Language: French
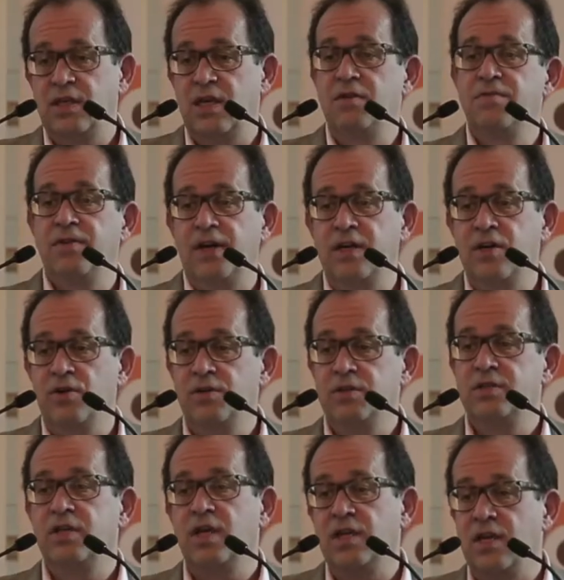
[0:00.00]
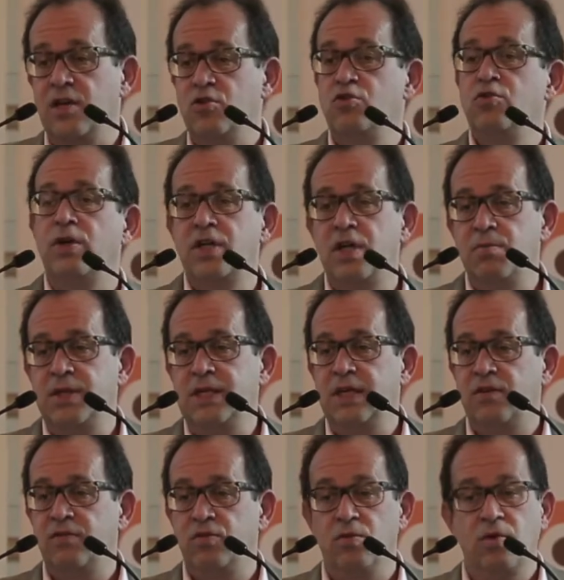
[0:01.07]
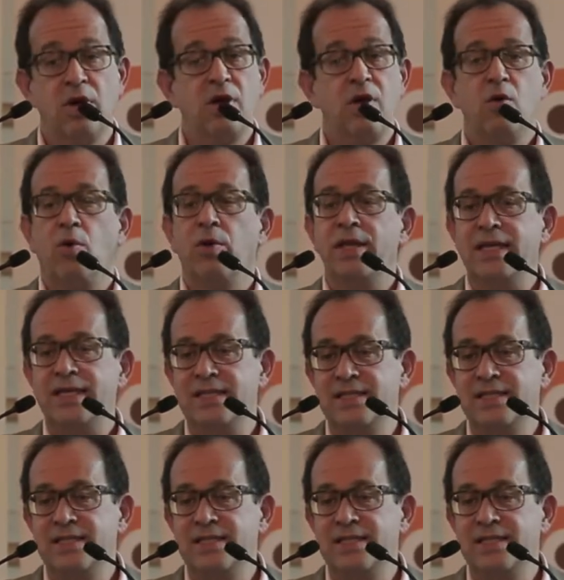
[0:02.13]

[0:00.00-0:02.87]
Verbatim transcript: des médecins euh, sur les pratiques de recommandation